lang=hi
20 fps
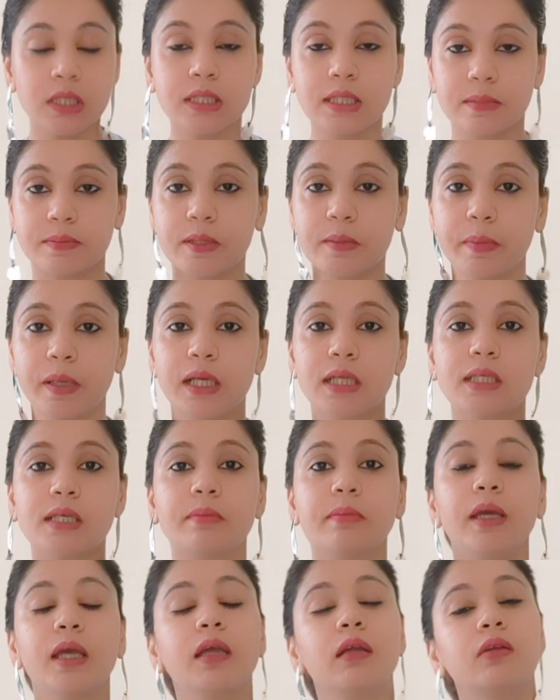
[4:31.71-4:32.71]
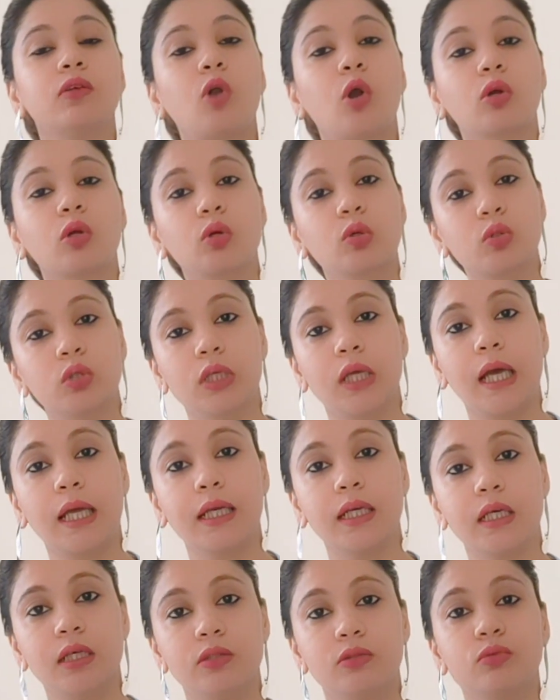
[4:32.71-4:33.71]
सबसे पहले जब मैं डॉक्टर को
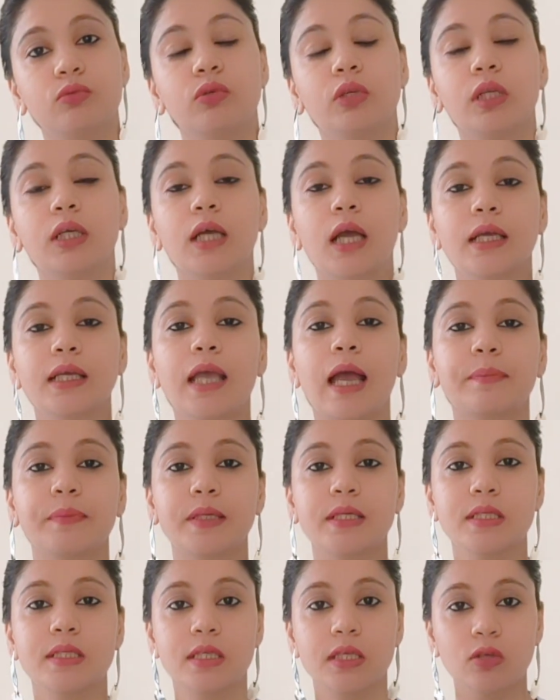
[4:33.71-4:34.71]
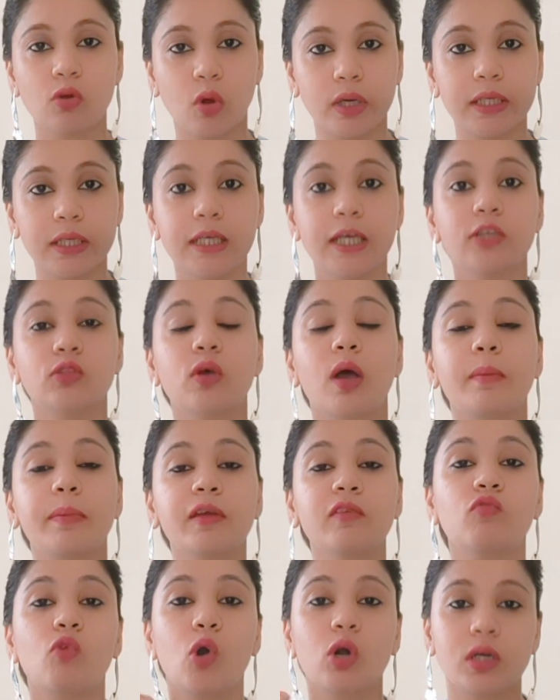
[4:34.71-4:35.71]
दिखाने गई तो उन्होंने कहा कि आपकी स्किन ऑयली है तो आप
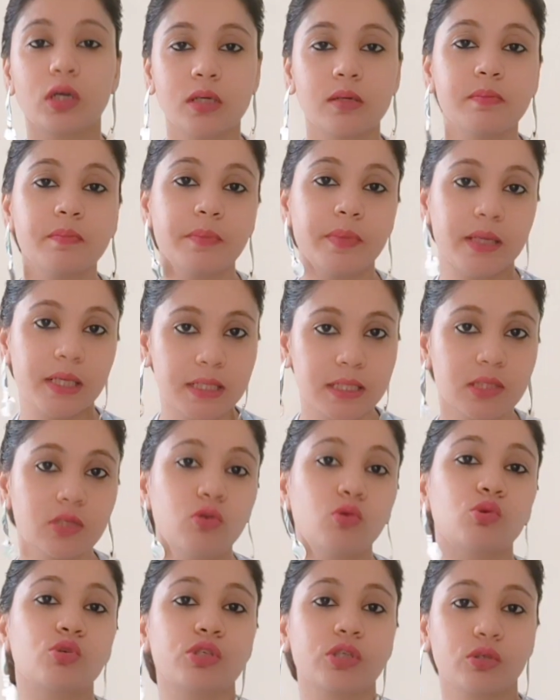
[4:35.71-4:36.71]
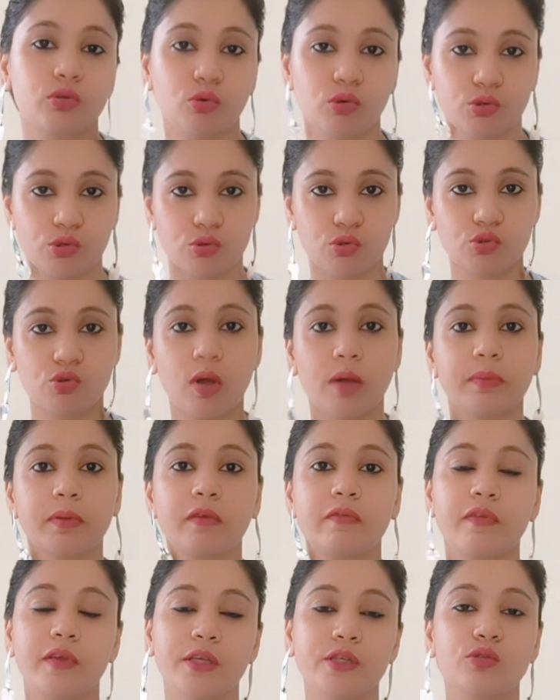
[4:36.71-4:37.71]
एक वाटर बेस्ड लोशन खोजो जो
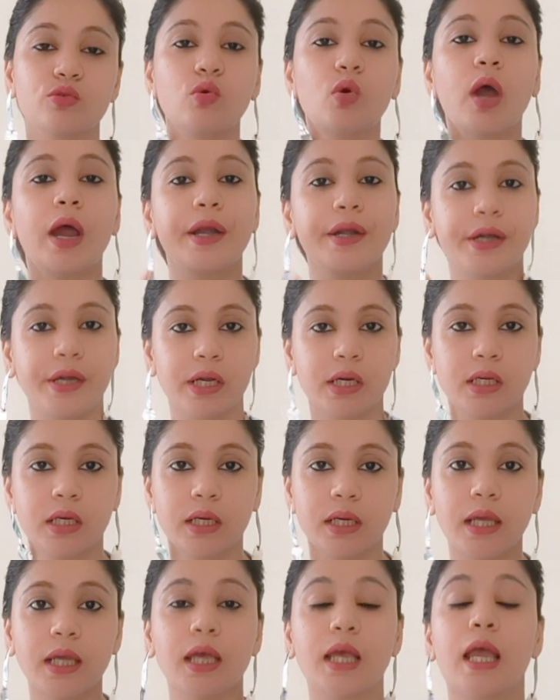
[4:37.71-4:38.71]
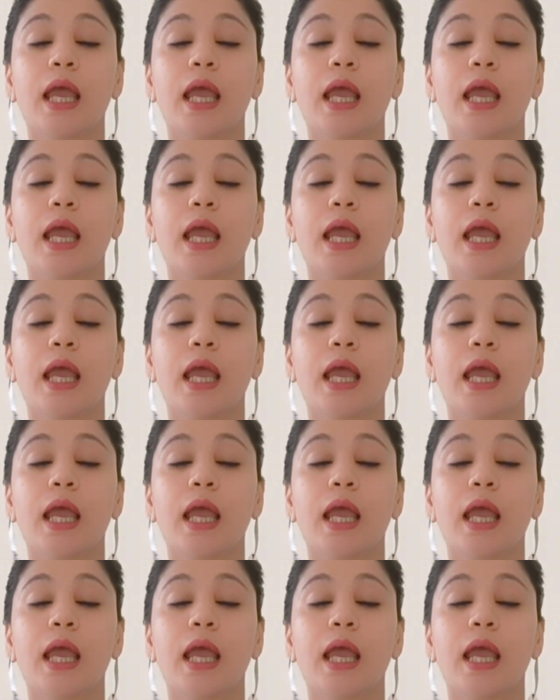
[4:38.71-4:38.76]
आपके फेस को हाइड्रेट करे